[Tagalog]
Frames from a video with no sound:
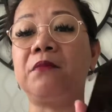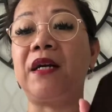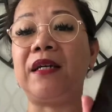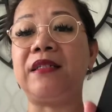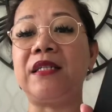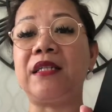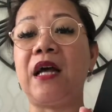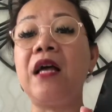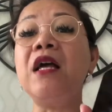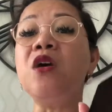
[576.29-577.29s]
Maganda siya.
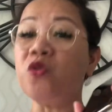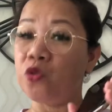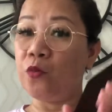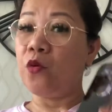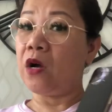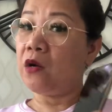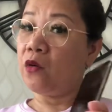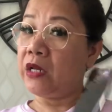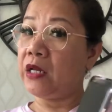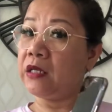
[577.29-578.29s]
Subukan
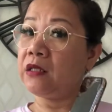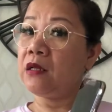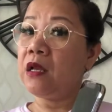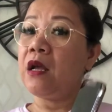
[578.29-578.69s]
ko rin.